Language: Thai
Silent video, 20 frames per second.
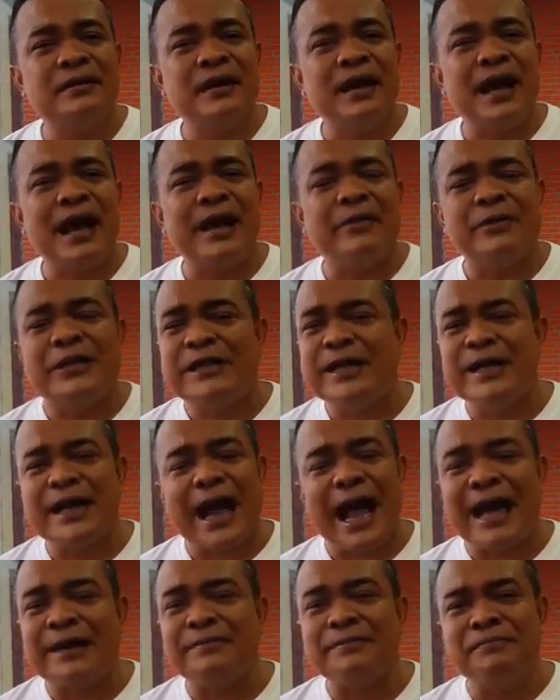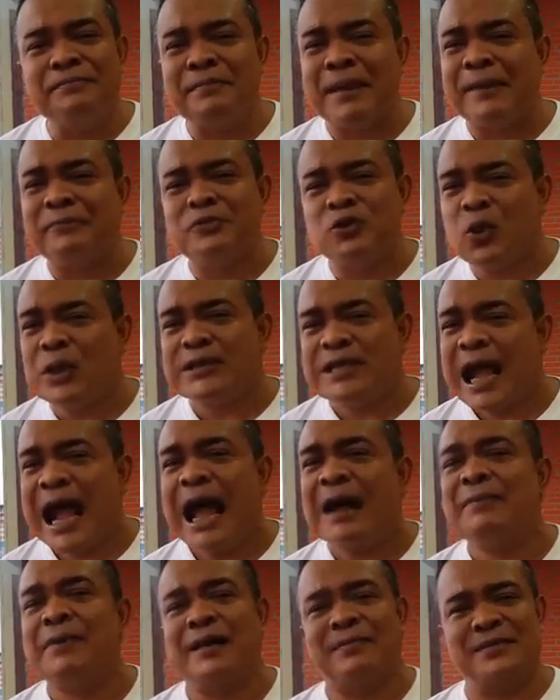ไอ้วิธีการแบบชั่วช้า
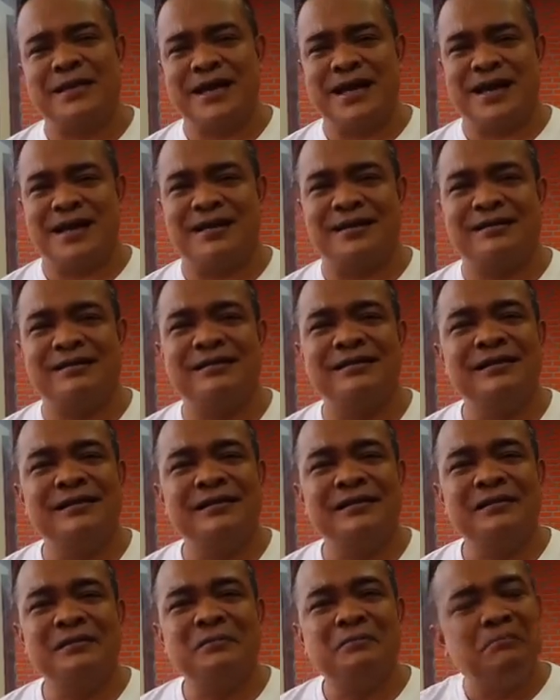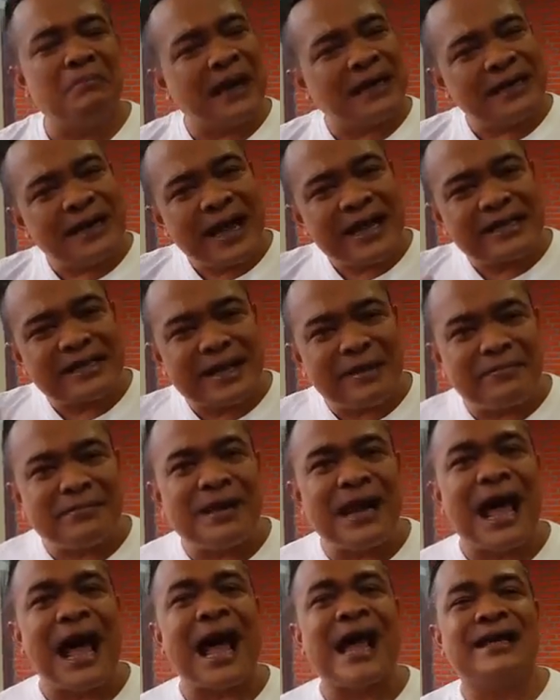แบบเนี้ยมันได้
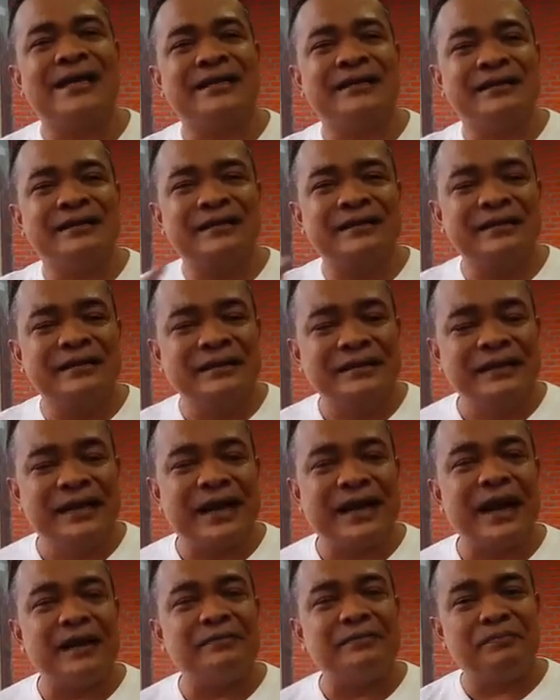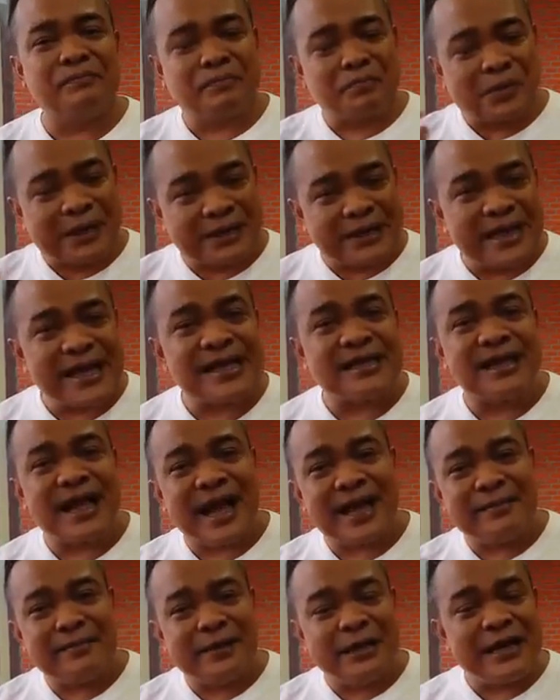ทำลาย นะครับ ประเทศไท
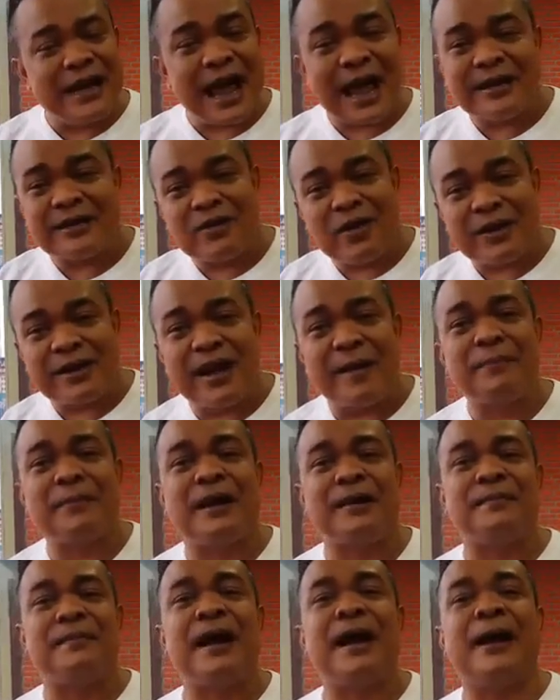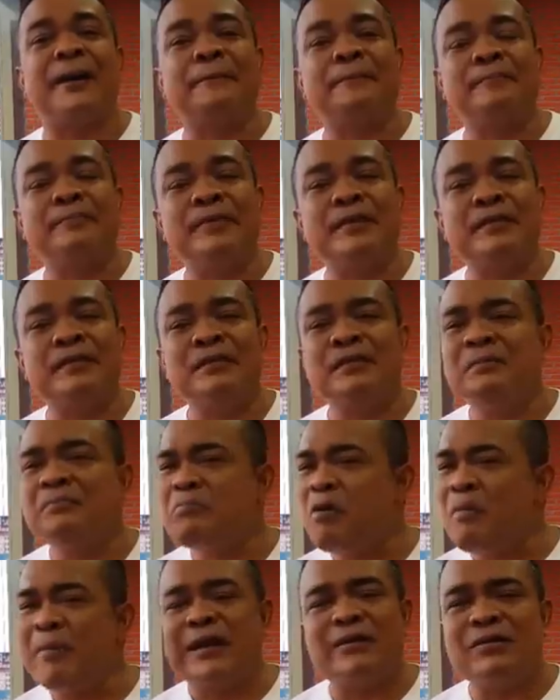ยพินาศย่อยยับกันมา
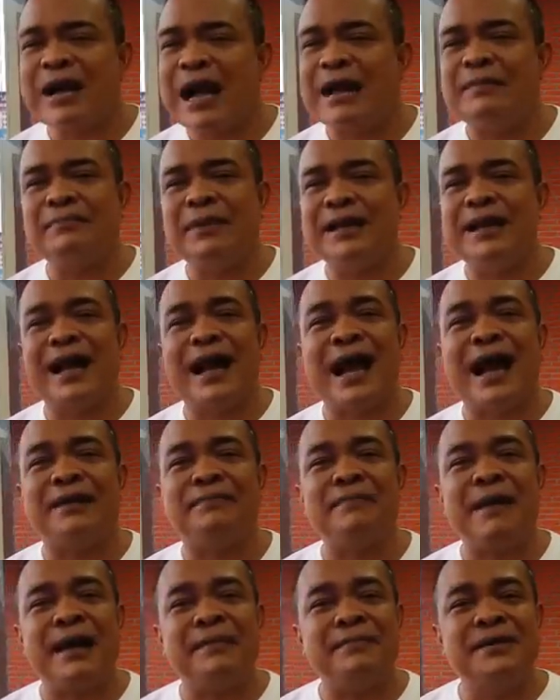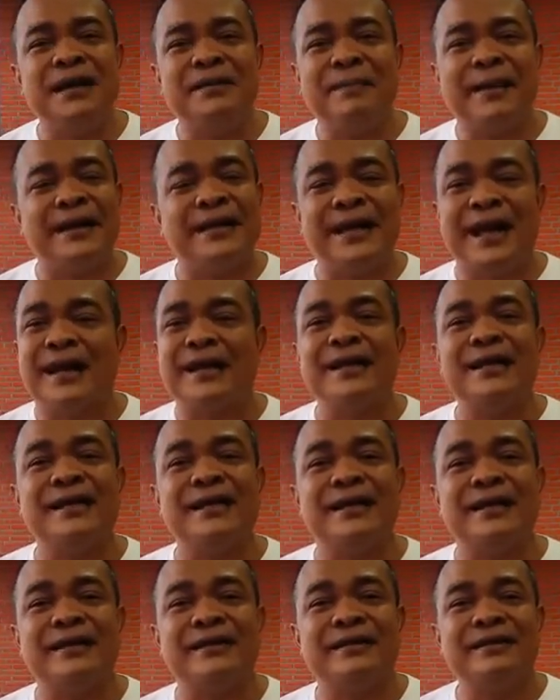ผมไม่ต้องการบรรยากาศบ้านเมืองเป็นอย่างนี้
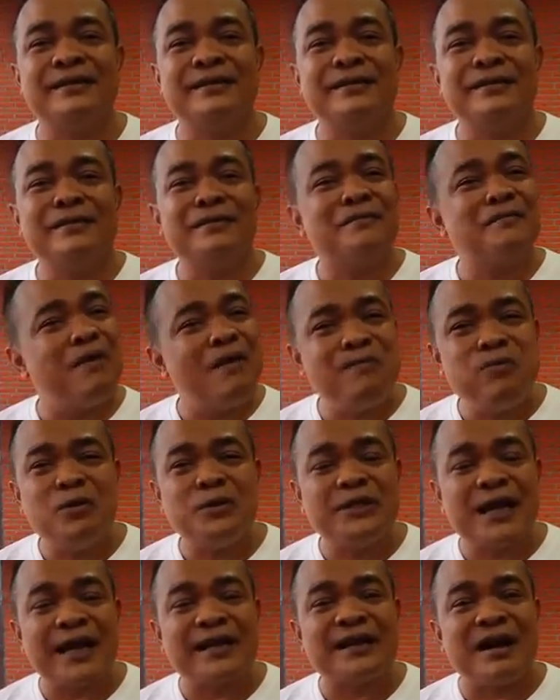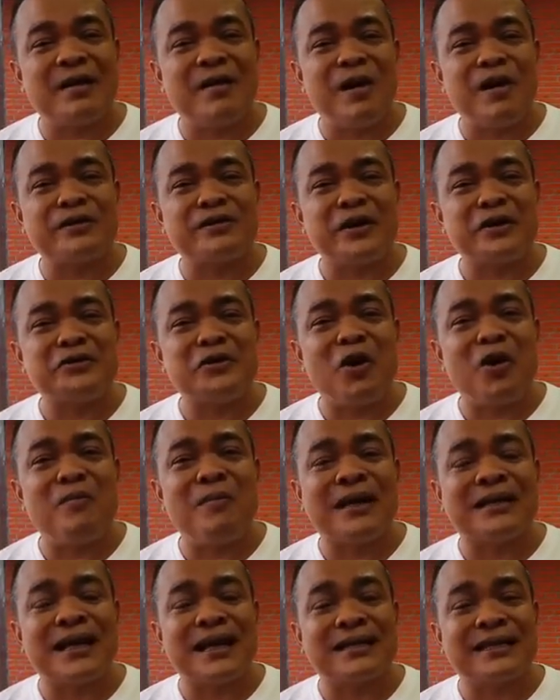อีก ผมพูดชัดกับคอสช
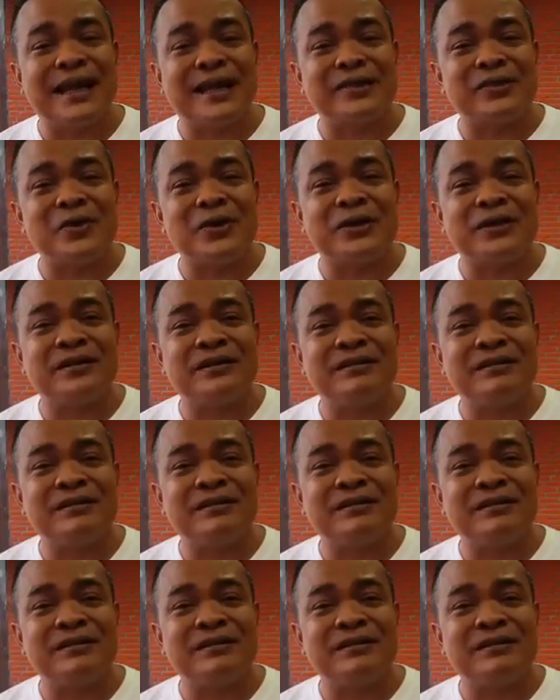มาตั้งแต่ต้น